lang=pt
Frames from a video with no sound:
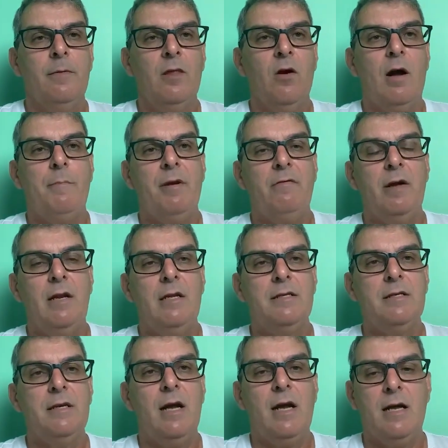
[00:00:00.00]
Não há
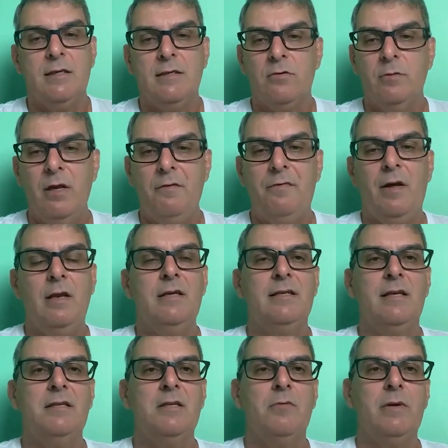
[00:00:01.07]
prevalência de raça. Quando ele fala em
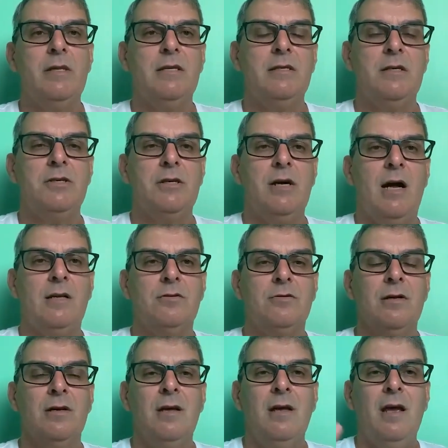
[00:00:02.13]
156 casos,
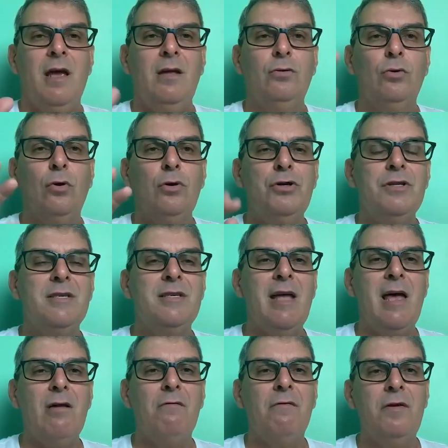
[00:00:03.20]
é em torno de
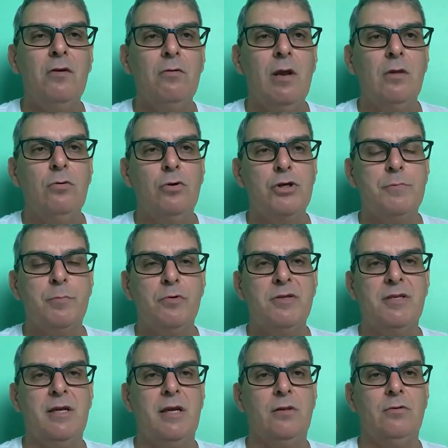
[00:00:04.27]

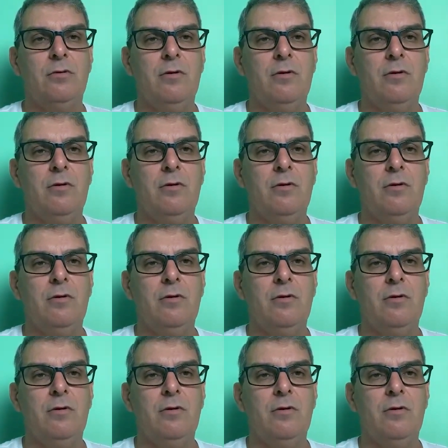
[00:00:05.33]
0,2%.